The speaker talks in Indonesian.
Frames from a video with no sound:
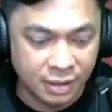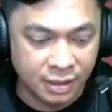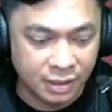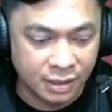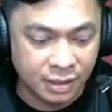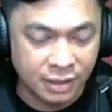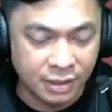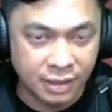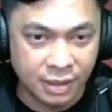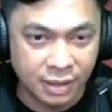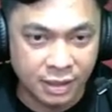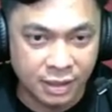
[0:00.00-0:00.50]

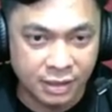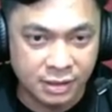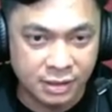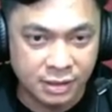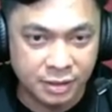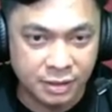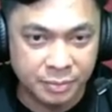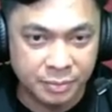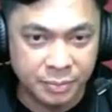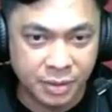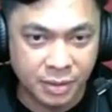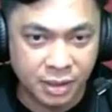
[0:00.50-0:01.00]
Ini ada
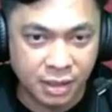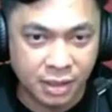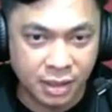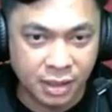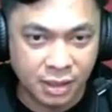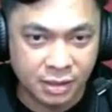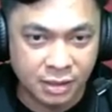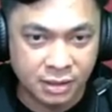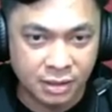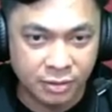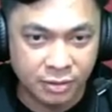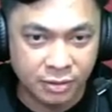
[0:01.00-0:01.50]
si
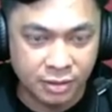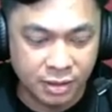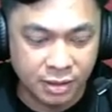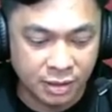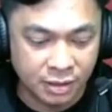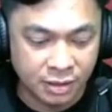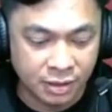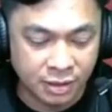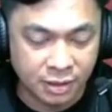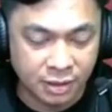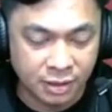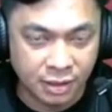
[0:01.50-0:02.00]
pengacau ini
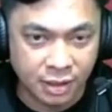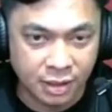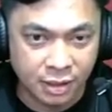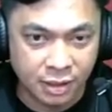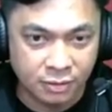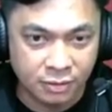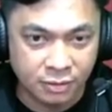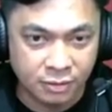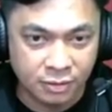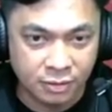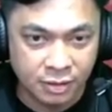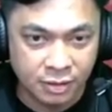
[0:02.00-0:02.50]
kita tendang dulu.